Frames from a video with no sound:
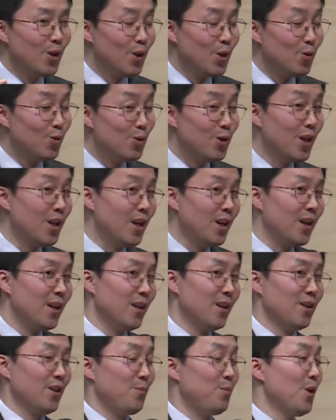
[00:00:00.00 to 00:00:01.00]
우리
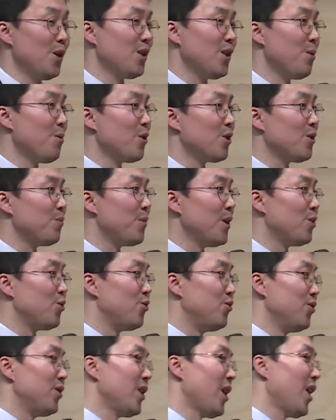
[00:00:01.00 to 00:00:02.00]
특별 새벽 집회
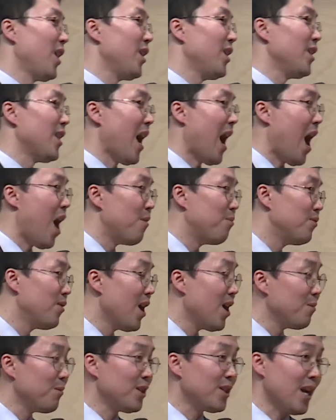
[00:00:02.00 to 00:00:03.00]
주제인
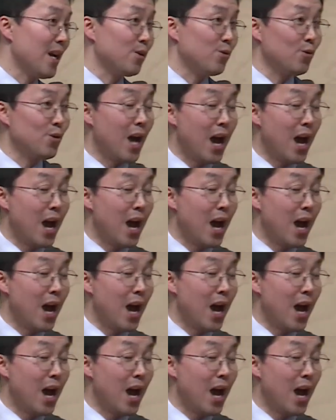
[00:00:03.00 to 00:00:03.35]
아브라함의 자손,